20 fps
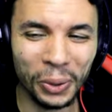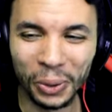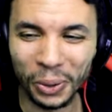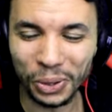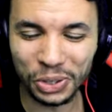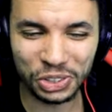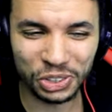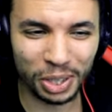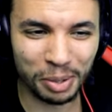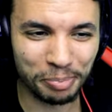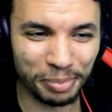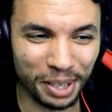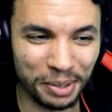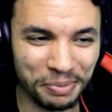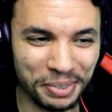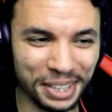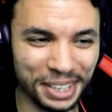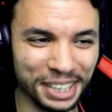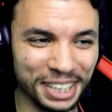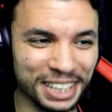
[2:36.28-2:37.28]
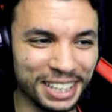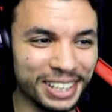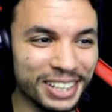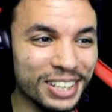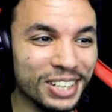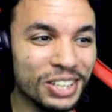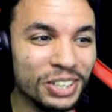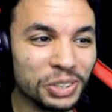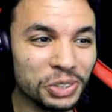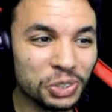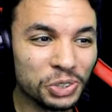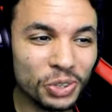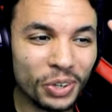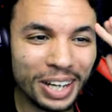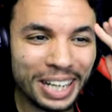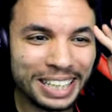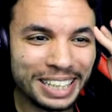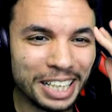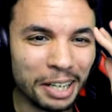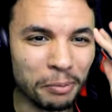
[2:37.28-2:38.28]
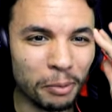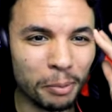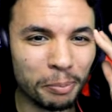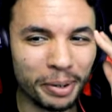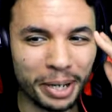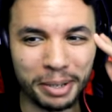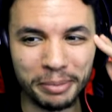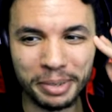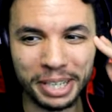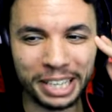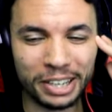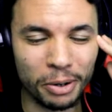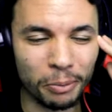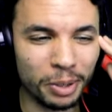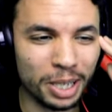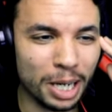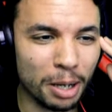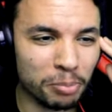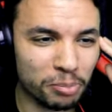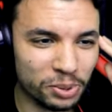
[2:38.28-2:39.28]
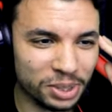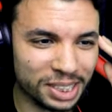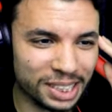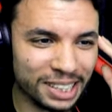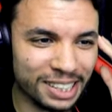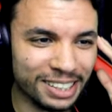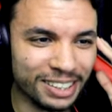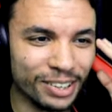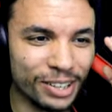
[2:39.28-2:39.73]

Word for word: Oh, j'aurais pas aimé. J'aurais tellement pas aimé comment il a poussé.